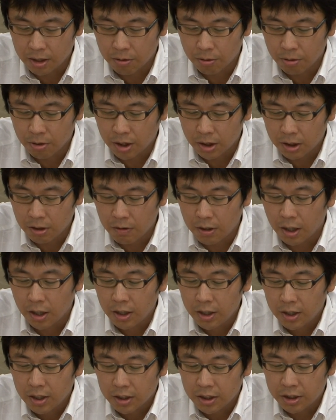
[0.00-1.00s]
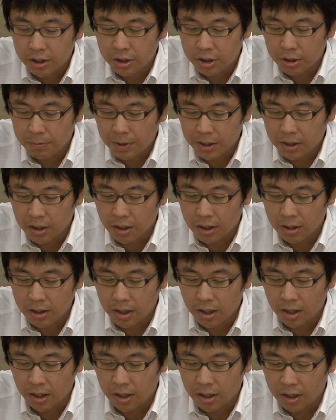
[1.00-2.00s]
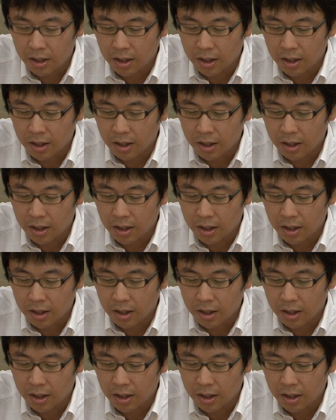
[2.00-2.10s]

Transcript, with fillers: この方は技術畑で、